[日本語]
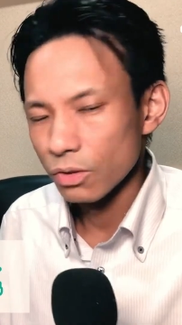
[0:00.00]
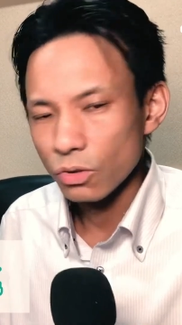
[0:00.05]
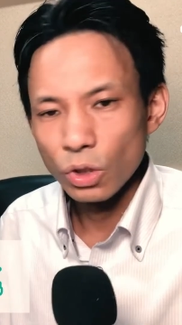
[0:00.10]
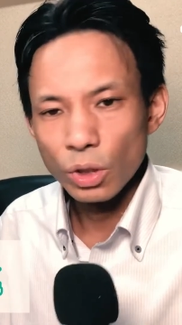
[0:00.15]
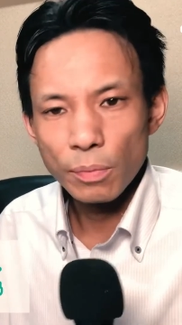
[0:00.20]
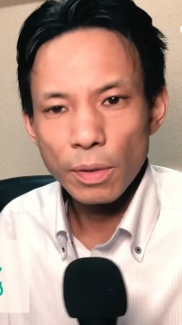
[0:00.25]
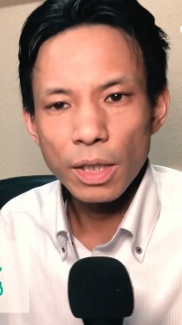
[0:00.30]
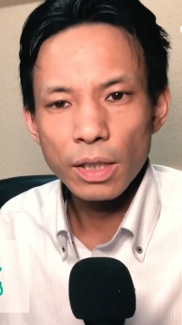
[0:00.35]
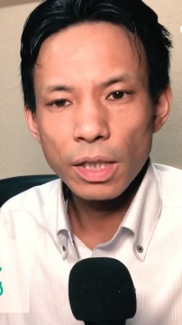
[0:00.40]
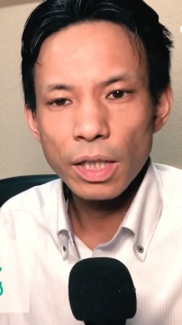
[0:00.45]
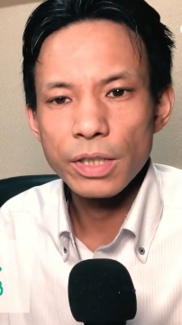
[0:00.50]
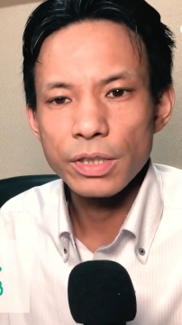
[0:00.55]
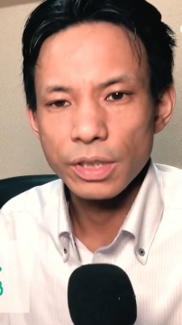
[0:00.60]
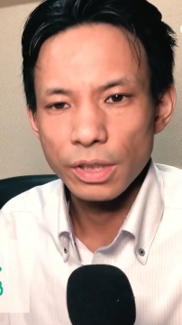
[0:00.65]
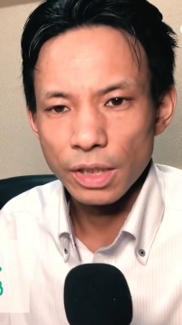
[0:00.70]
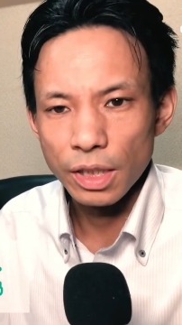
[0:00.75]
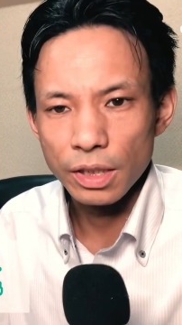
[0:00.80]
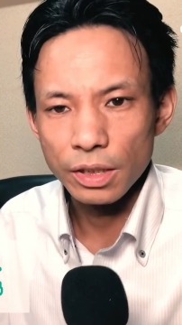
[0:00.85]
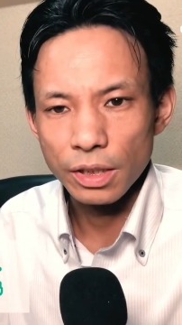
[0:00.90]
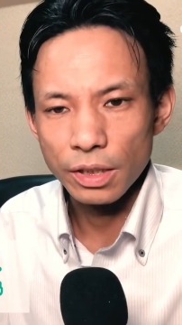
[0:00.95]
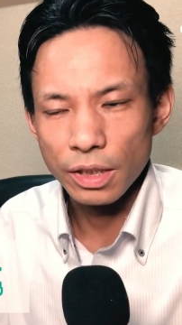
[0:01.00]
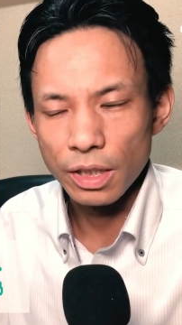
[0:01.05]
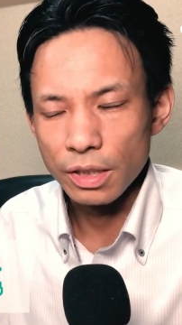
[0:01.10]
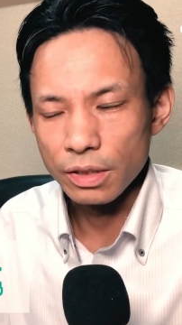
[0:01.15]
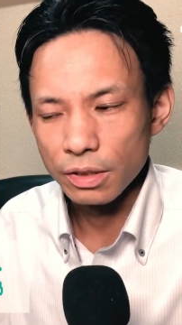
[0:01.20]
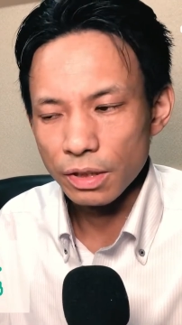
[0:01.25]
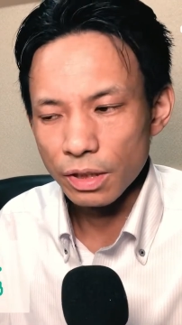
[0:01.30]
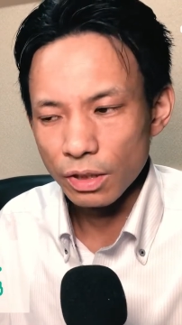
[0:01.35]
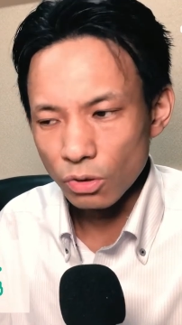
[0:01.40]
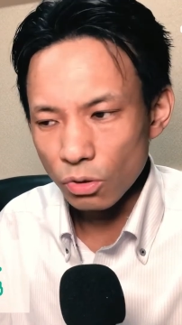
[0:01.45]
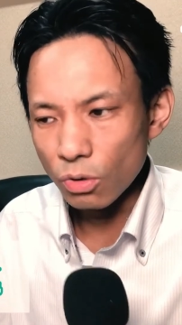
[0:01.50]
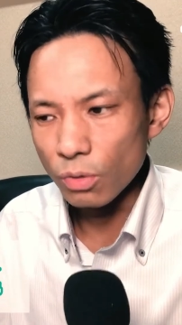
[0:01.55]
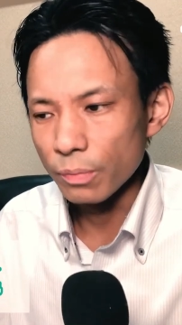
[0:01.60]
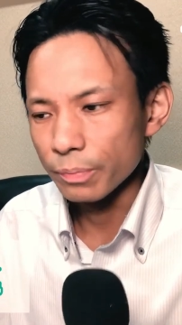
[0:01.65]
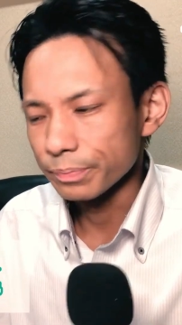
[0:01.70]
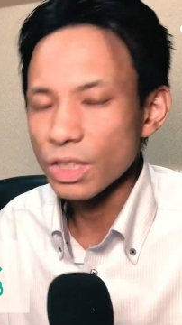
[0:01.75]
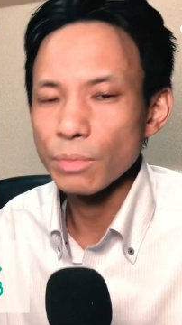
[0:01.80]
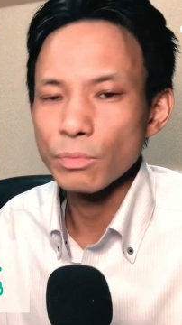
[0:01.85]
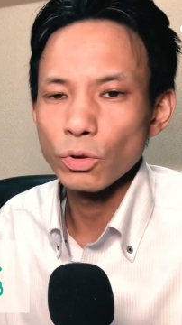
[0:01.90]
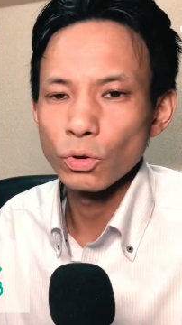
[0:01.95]
そればっかりじゃないんですけ
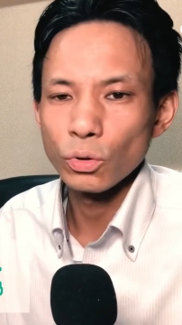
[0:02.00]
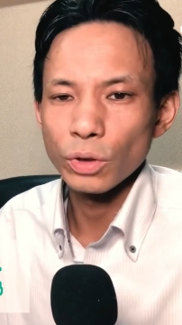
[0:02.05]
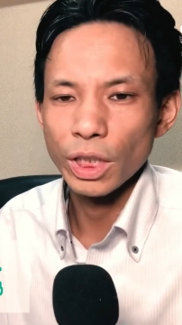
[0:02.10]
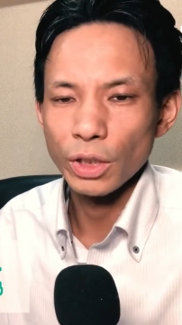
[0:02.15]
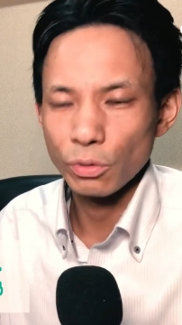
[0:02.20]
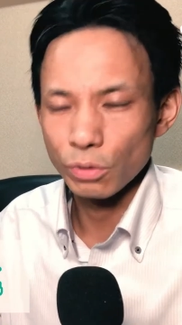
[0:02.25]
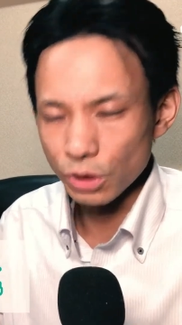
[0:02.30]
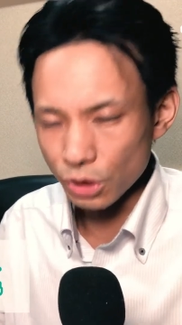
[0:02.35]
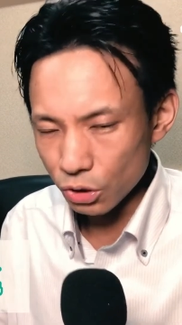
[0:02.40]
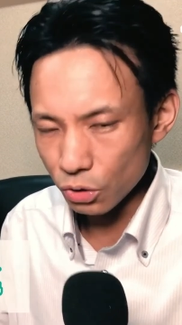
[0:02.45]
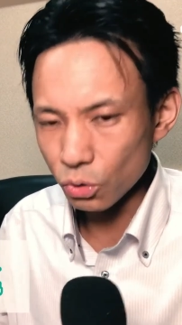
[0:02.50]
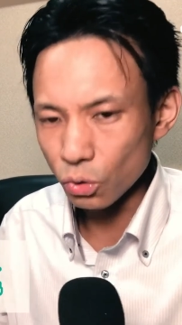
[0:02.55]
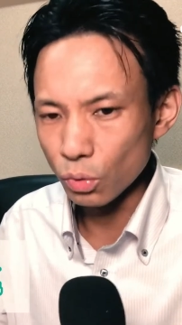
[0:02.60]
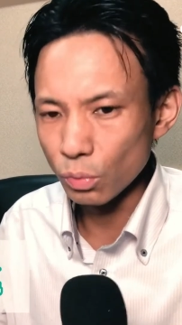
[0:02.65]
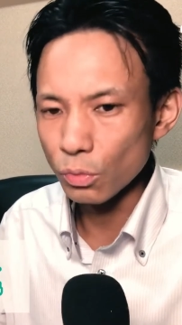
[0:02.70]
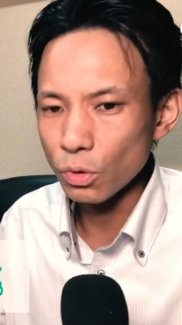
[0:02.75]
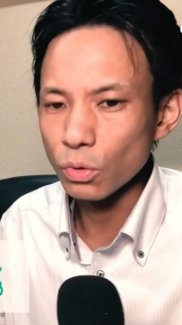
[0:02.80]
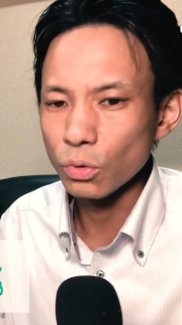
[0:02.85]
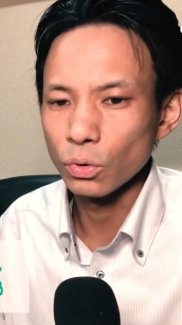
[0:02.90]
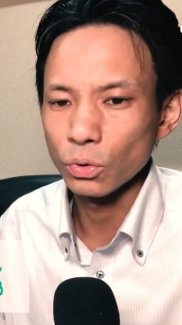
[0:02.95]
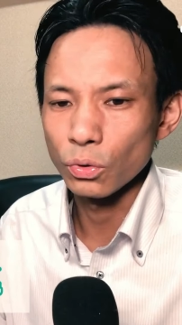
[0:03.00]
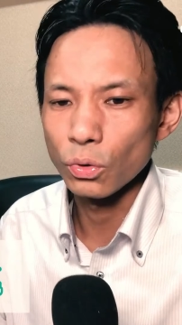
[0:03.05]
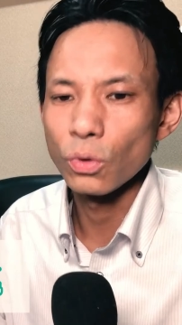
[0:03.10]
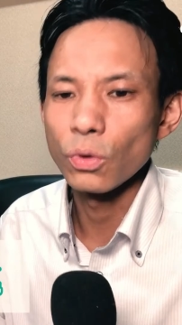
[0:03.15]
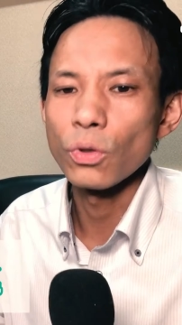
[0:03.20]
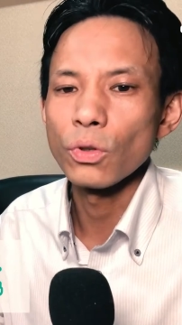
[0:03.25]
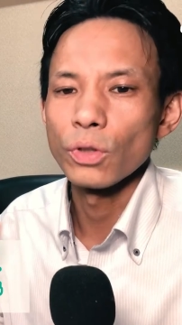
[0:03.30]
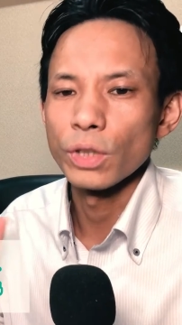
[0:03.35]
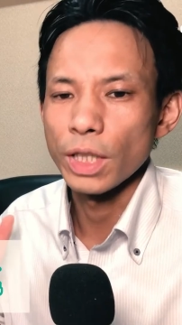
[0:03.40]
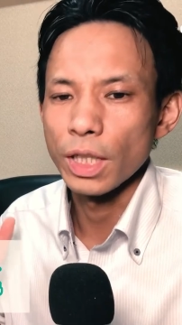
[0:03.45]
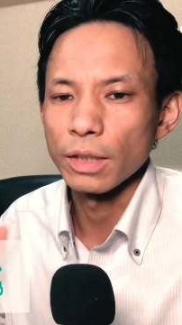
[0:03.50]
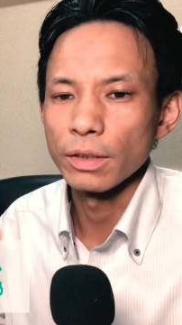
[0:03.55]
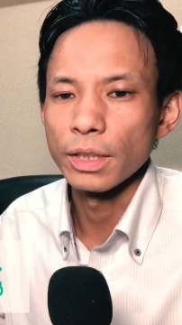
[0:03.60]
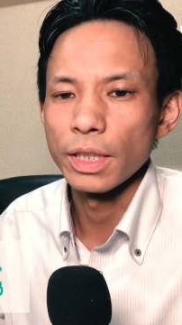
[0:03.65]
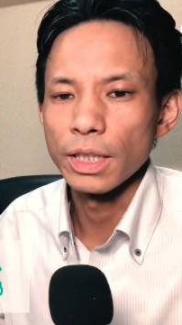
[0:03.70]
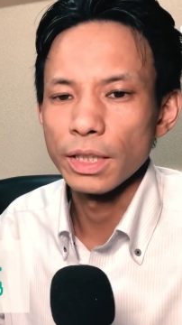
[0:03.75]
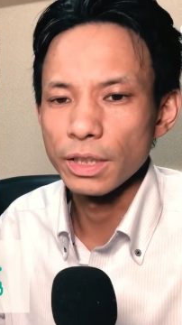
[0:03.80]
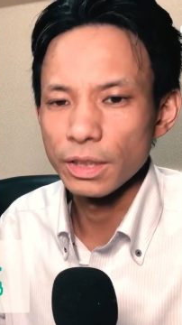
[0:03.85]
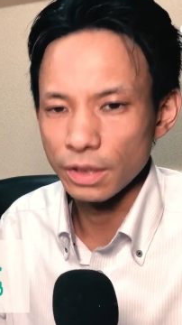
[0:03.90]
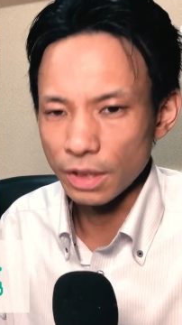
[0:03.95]
ど自分の楽しいと思うことをやっ
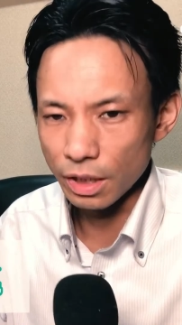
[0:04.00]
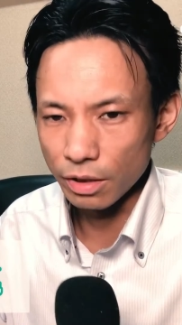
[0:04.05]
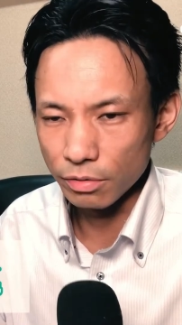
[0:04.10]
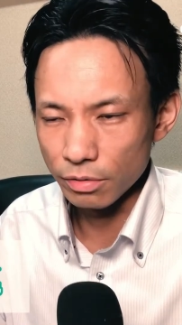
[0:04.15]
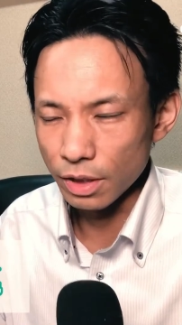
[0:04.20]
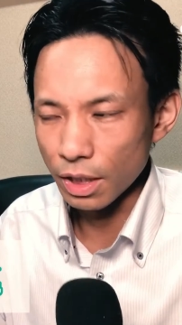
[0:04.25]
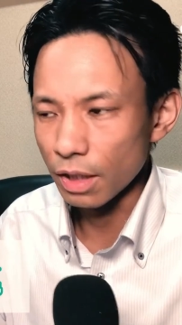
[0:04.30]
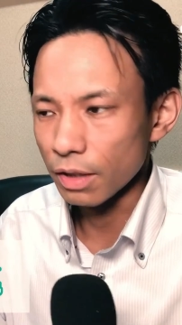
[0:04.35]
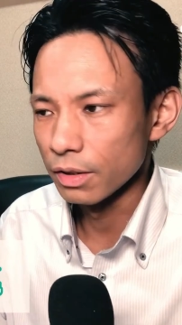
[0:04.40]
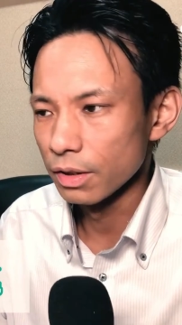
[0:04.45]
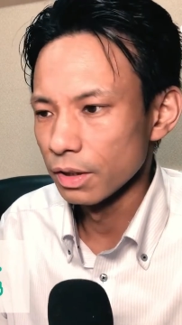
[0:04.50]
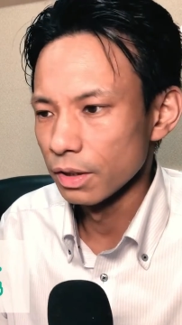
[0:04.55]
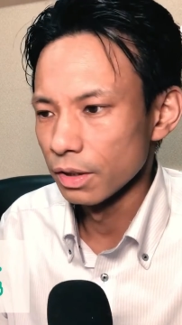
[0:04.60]
て生きているか